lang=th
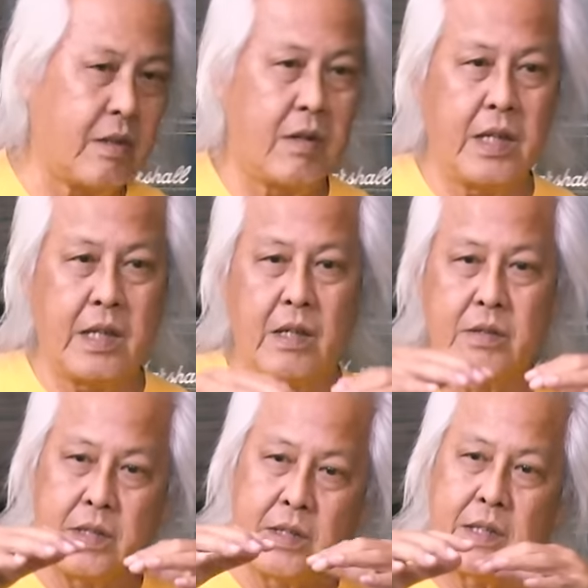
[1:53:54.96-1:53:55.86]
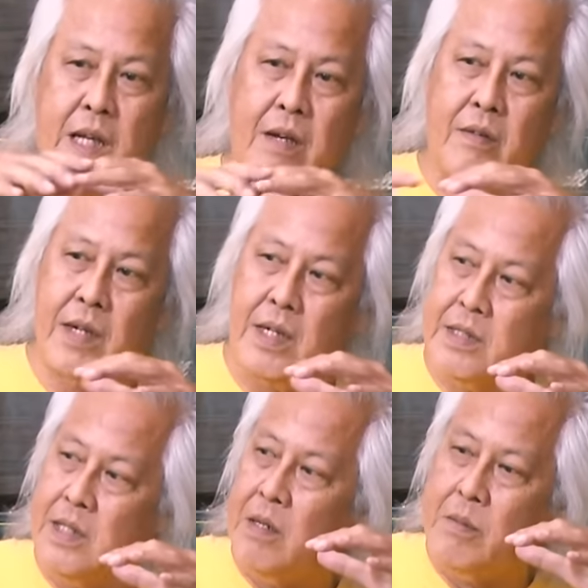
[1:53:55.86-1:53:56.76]
ต้องให้เขาศึกษาว่า
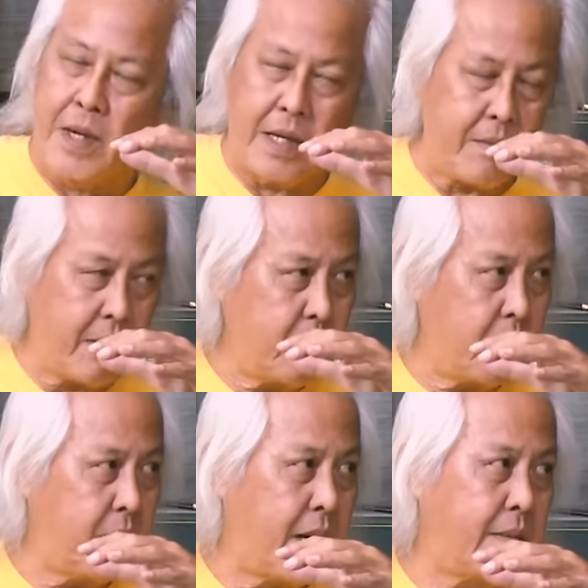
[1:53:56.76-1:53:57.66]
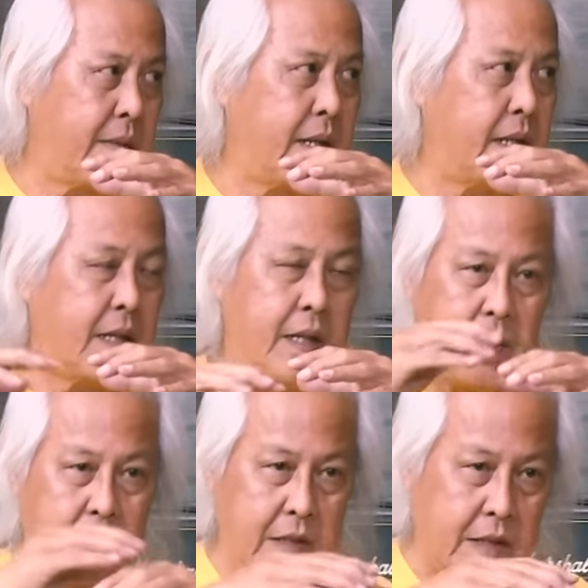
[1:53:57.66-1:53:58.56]
ที่เราผ่านมาหมดผ่านได้ไง
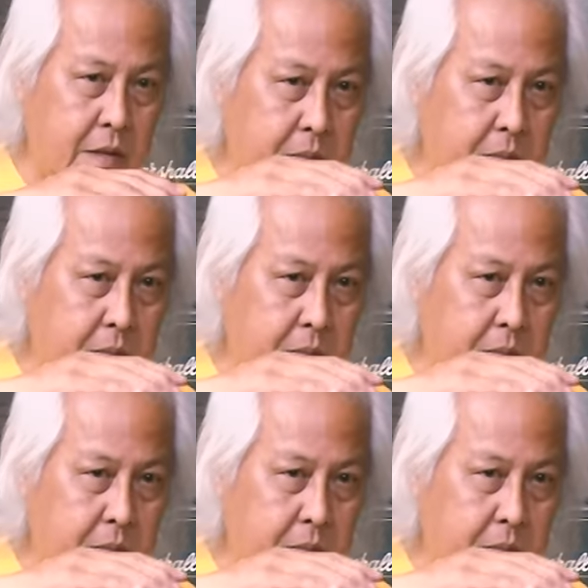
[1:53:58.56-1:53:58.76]
เองจะต้อ